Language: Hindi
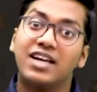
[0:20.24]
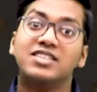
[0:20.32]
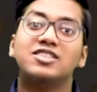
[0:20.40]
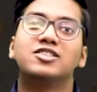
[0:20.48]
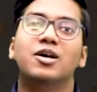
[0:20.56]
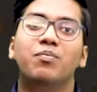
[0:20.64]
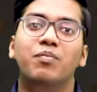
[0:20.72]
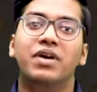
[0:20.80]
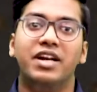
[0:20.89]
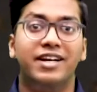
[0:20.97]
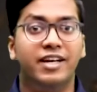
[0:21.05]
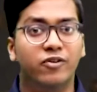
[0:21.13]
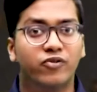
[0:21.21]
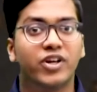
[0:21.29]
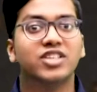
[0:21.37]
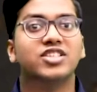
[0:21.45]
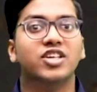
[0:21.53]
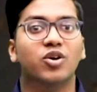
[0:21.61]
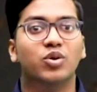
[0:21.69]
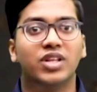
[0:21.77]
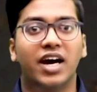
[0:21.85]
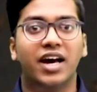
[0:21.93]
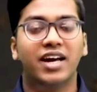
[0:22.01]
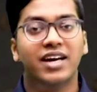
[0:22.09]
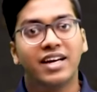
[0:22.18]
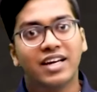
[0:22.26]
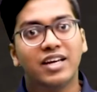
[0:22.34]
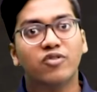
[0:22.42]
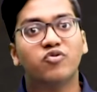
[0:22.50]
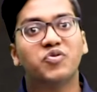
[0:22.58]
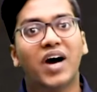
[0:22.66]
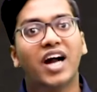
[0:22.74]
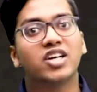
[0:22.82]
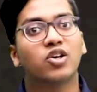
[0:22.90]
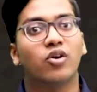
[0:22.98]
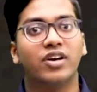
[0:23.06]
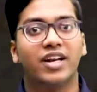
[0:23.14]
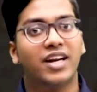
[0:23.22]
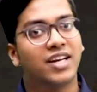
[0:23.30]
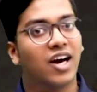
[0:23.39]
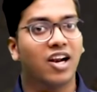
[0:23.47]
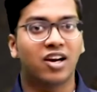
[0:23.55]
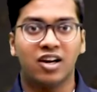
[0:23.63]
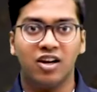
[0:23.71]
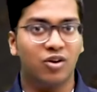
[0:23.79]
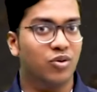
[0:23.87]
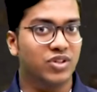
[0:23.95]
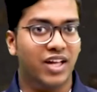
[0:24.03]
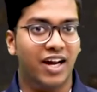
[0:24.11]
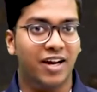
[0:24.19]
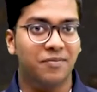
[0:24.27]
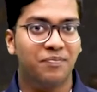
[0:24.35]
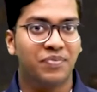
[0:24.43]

इन सब में डिफरेंस ये होता है कि फैट कंटेंट अलग अलग होता है